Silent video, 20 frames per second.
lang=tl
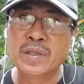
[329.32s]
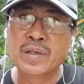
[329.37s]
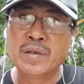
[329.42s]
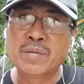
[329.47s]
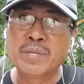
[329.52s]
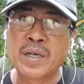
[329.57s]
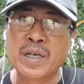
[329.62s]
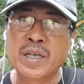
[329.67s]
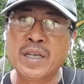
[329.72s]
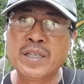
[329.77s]

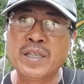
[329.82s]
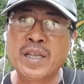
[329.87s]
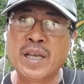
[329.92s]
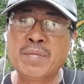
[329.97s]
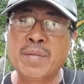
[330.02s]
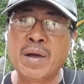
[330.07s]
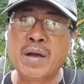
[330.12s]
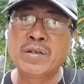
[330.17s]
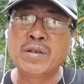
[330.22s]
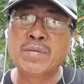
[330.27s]
maghintay
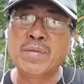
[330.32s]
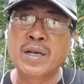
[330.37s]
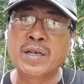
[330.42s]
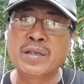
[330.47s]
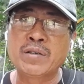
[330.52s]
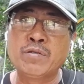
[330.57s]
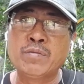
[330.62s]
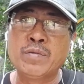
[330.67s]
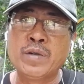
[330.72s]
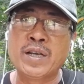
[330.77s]
bago siya
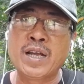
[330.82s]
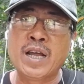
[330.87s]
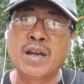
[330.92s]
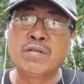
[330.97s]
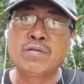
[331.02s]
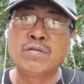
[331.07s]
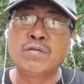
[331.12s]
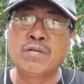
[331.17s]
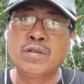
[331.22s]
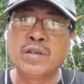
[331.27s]
makarecover lalo
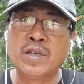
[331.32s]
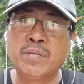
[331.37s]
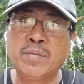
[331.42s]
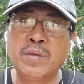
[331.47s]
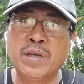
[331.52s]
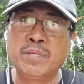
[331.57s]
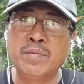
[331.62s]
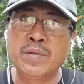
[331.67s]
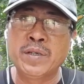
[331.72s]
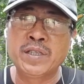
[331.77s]
kung
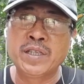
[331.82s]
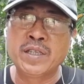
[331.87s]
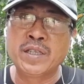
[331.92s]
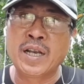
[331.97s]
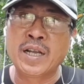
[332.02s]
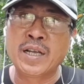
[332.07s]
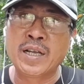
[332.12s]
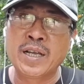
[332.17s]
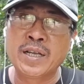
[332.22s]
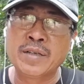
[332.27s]
heavy infested
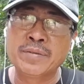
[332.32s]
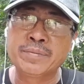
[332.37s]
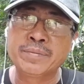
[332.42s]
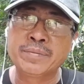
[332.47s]
talaga